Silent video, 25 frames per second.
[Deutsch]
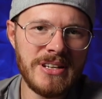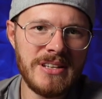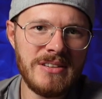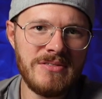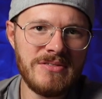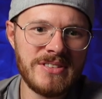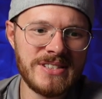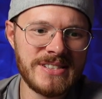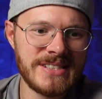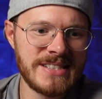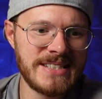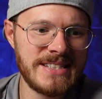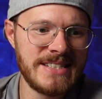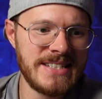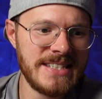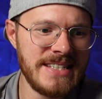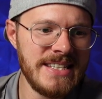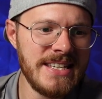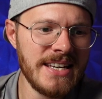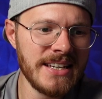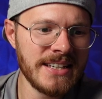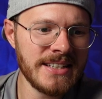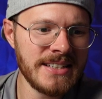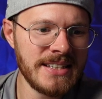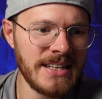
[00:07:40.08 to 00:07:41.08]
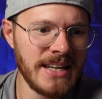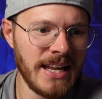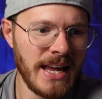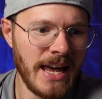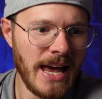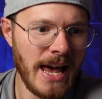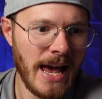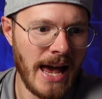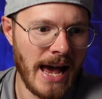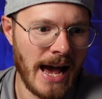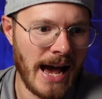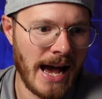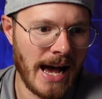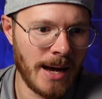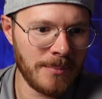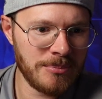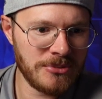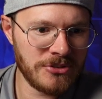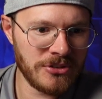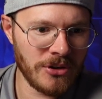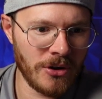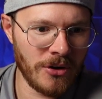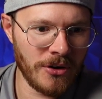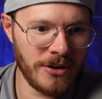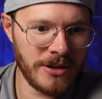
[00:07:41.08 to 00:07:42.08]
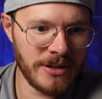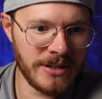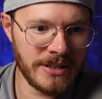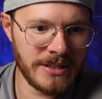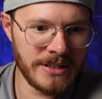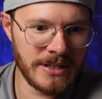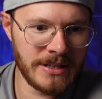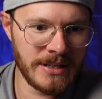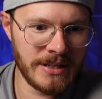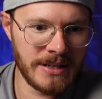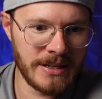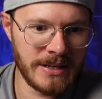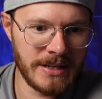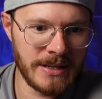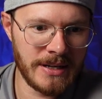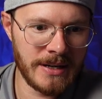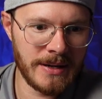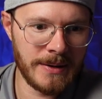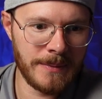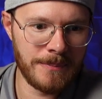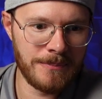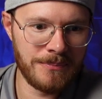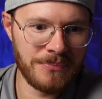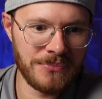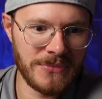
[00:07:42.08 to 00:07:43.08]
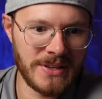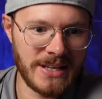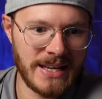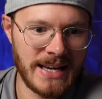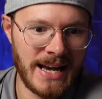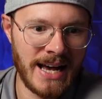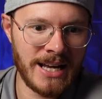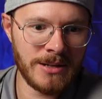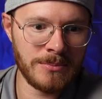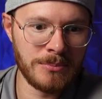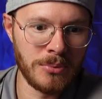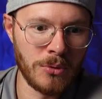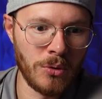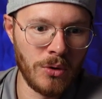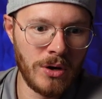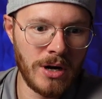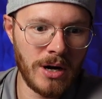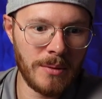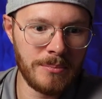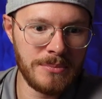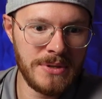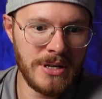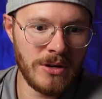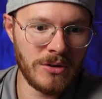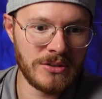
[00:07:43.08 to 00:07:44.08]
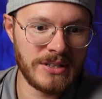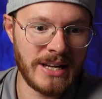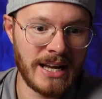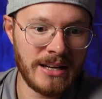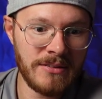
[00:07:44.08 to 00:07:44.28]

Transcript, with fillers: investieren, habt eure ähm, Kartenprogrammier- und